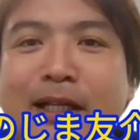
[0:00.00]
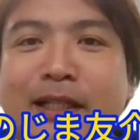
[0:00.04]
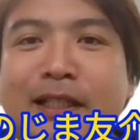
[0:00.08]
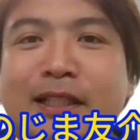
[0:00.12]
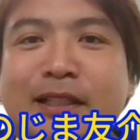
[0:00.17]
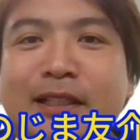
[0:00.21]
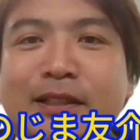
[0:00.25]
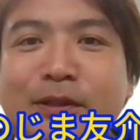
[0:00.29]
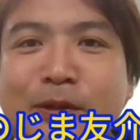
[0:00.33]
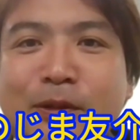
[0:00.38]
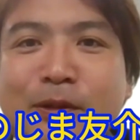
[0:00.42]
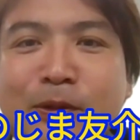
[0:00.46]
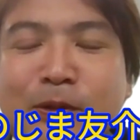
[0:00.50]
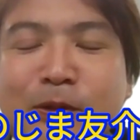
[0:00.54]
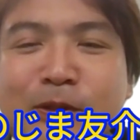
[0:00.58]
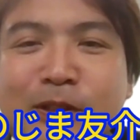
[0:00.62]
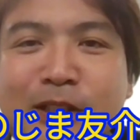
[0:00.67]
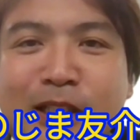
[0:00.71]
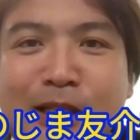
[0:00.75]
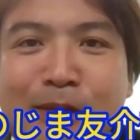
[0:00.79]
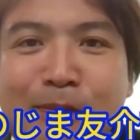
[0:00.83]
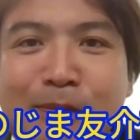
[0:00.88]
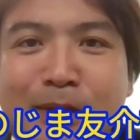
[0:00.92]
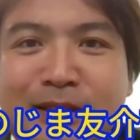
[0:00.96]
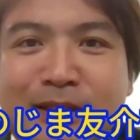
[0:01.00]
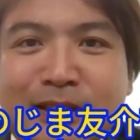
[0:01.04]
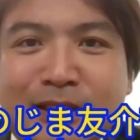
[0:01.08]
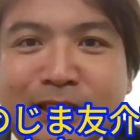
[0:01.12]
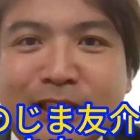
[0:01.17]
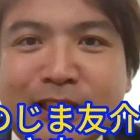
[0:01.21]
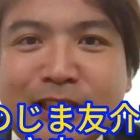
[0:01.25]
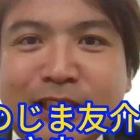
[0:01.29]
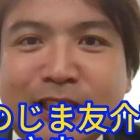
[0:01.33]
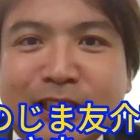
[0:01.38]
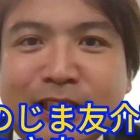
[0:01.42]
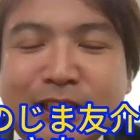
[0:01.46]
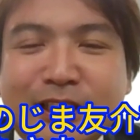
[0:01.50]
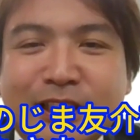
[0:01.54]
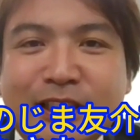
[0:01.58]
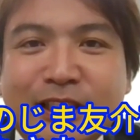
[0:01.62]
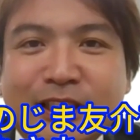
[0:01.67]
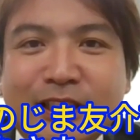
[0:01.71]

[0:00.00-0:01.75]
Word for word: ありがとうございます。